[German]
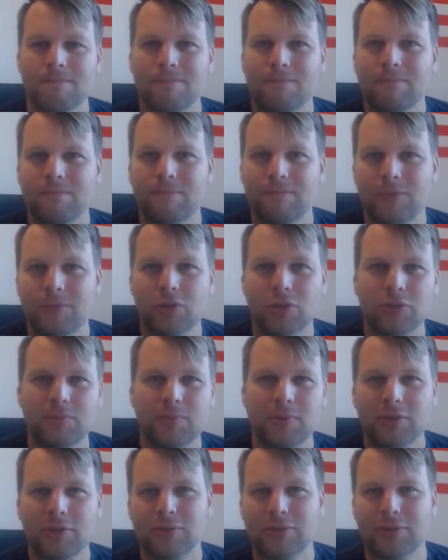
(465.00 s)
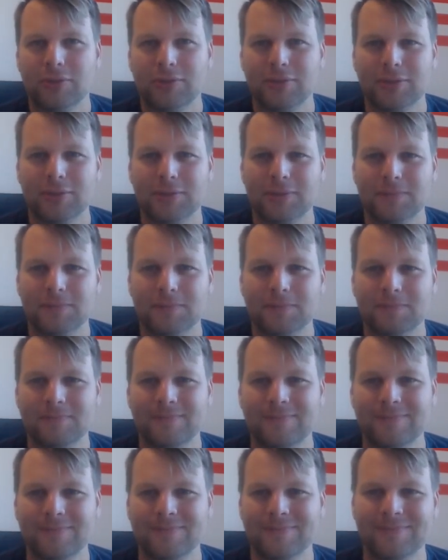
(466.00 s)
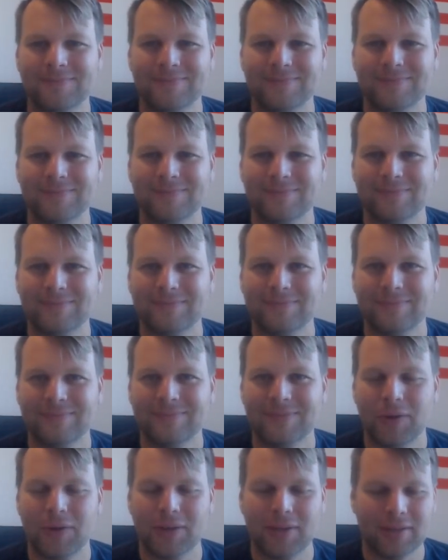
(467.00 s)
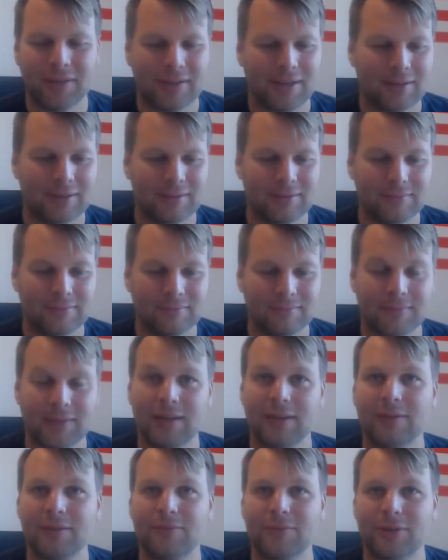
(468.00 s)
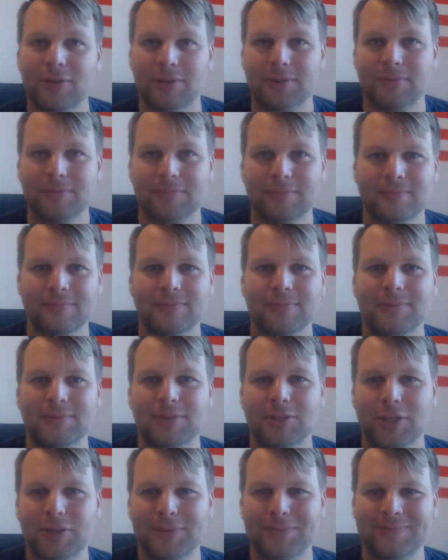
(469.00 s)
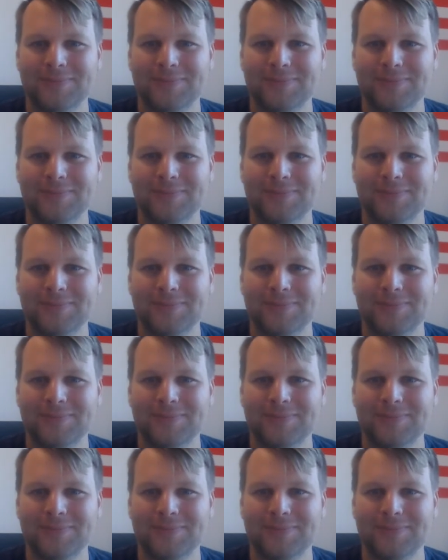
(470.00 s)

Wie schaut es bei euch zu Hause aus? Eure Gedanken. Danke für euch. Ciao.